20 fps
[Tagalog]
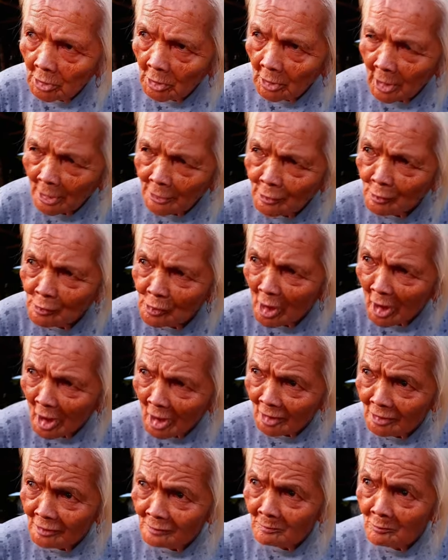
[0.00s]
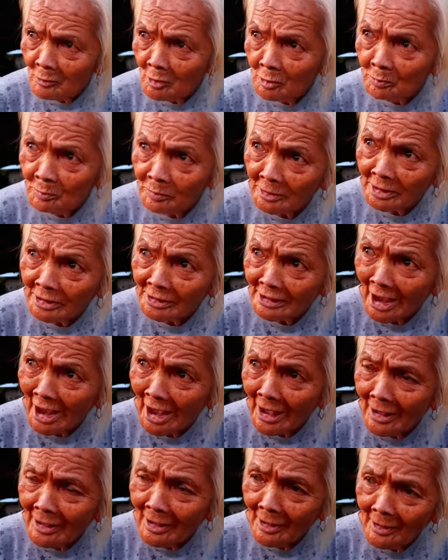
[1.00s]
Kayo lang ang boyfriend
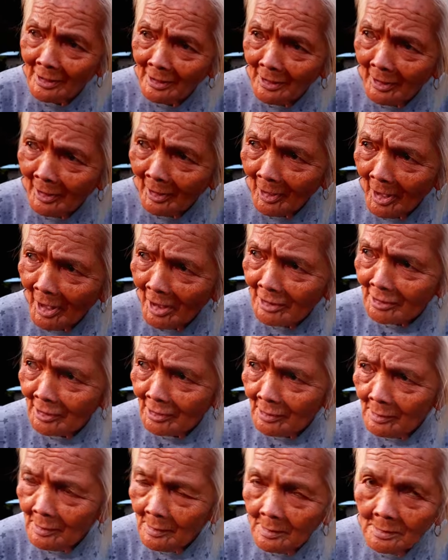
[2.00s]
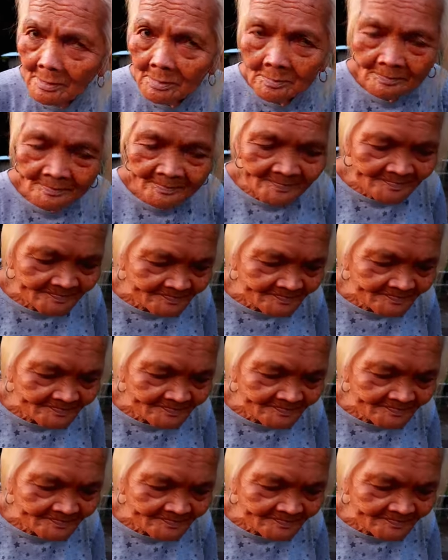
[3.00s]
niya? Ay! Hmm,